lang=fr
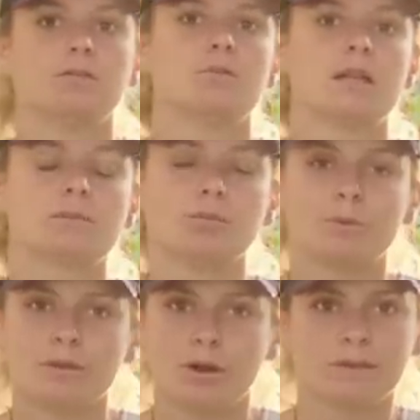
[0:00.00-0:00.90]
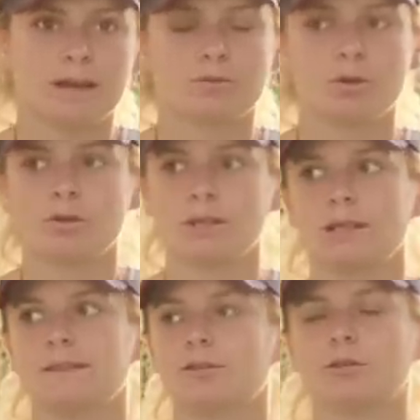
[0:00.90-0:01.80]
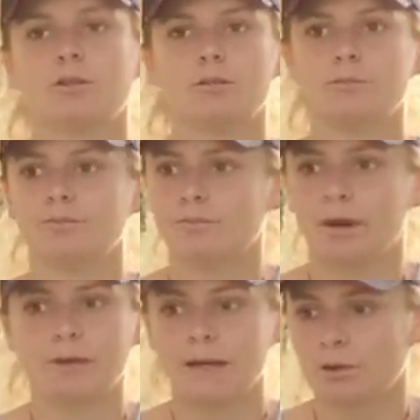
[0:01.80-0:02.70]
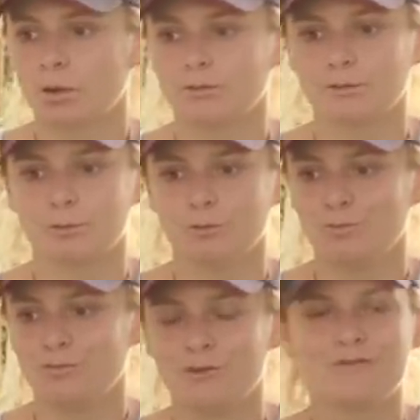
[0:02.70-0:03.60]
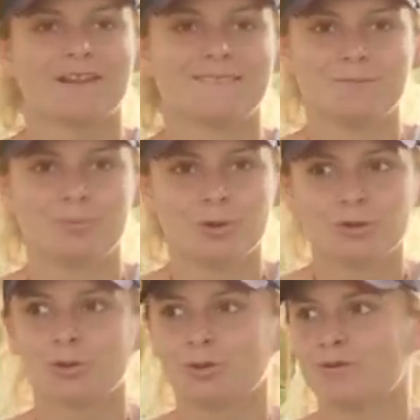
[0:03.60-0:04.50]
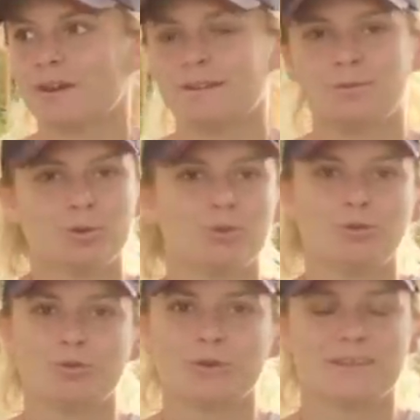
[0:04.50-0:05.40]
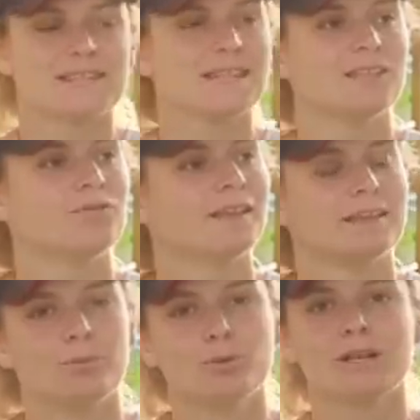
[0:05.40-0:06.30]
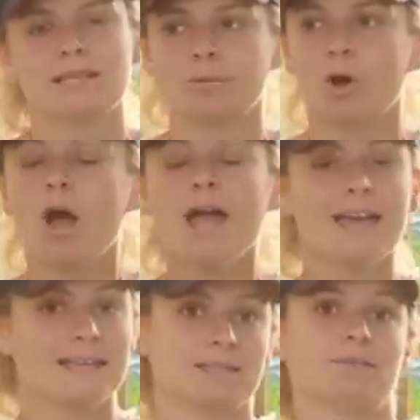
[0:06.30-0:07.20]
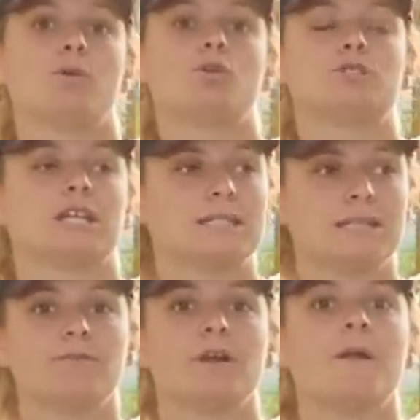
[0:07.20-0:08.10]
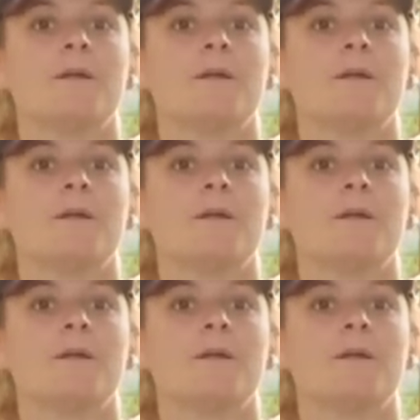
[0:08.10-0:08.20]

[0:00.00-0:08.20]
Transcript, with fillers: de mettre mon poney en avant et de bah voilà quoi, de faire des beaux trucs, de faire des beaux concours, d'essayer de faire des beaux classements. Et c'est vraiment l'objectif.